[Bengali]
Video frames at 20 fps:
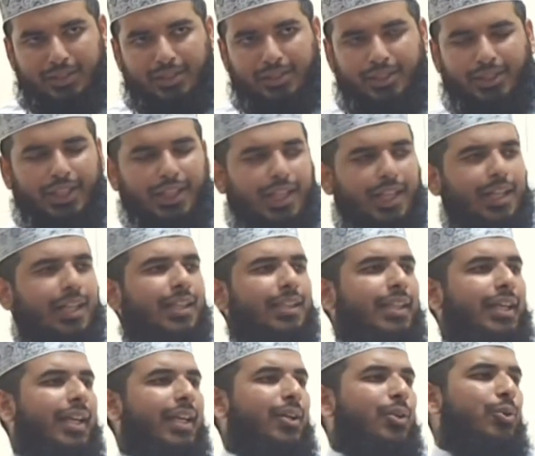যারা আল্লাহ
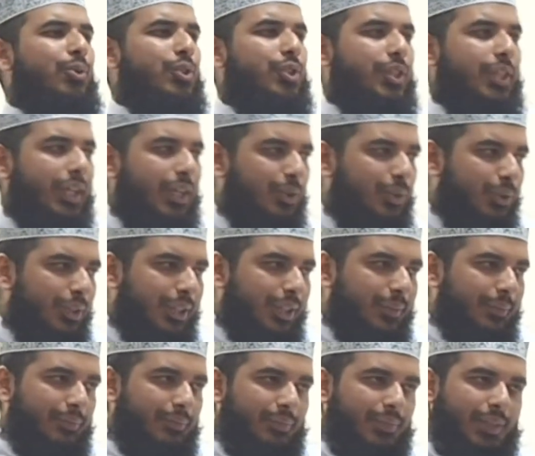তালাকে অস্বীকার করে
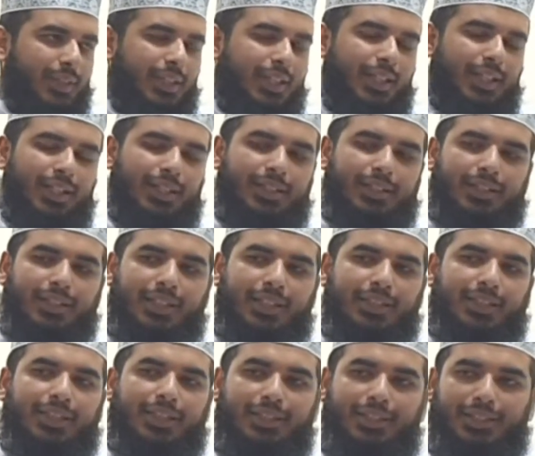আল্লাহ তালা
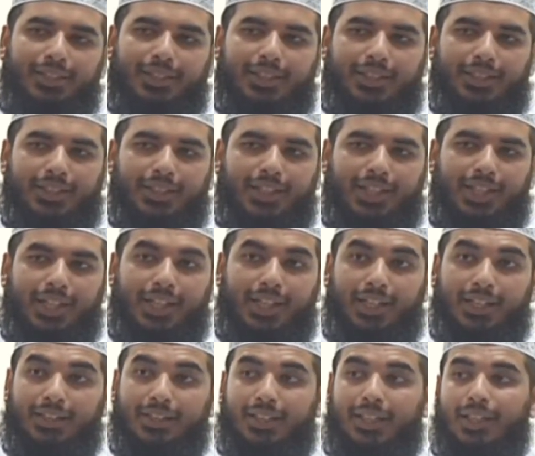তাদেরকে
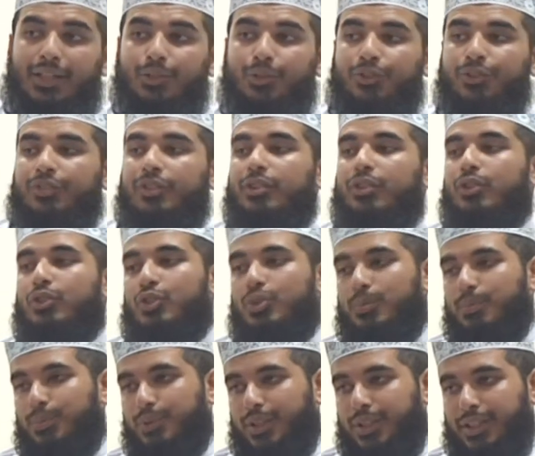আল্লাহ তালার অস্তিত্ব
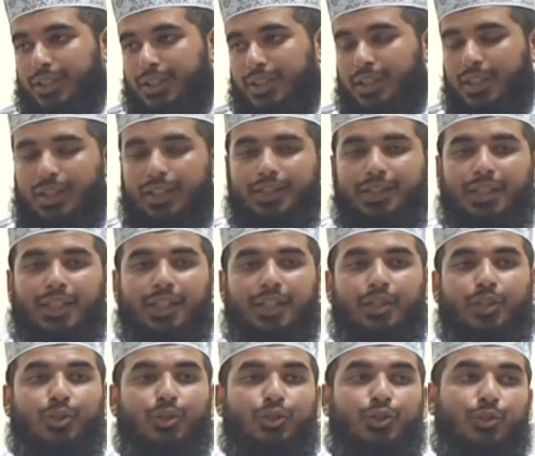সম্পর্কে আল্লাহ তালার
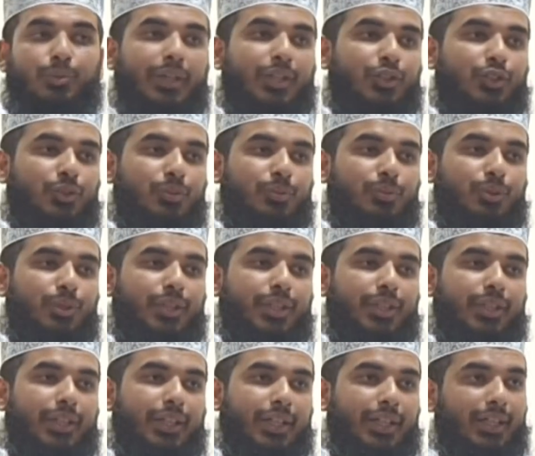একত্ববাদ
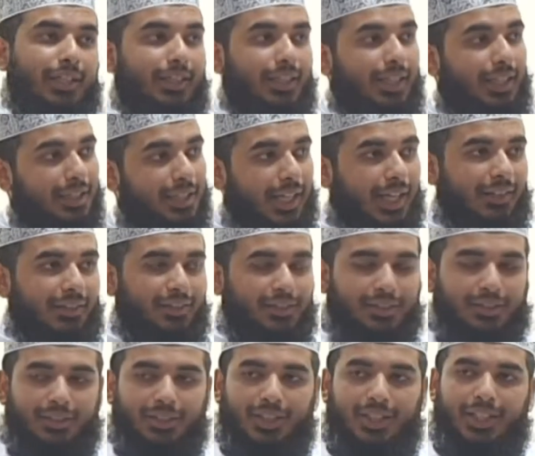সম্পর্কে আল্লাহ তালা যে
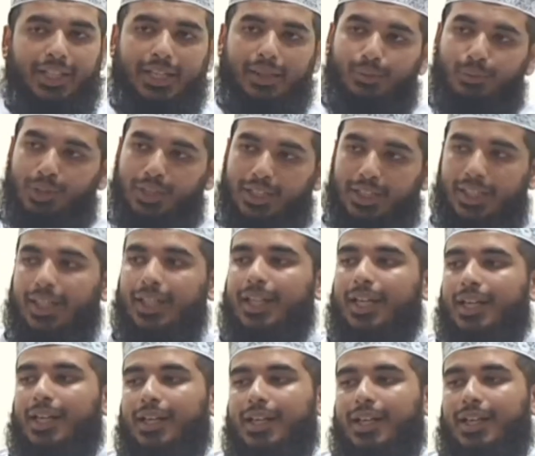আসেন এবং এক
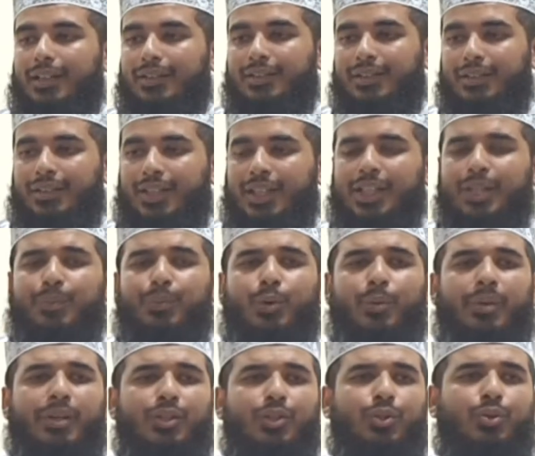আল্লাহ আসেন এটা
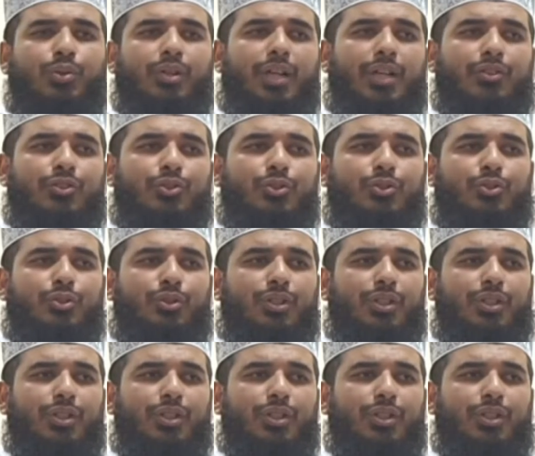প্রমাণিত করার জন্য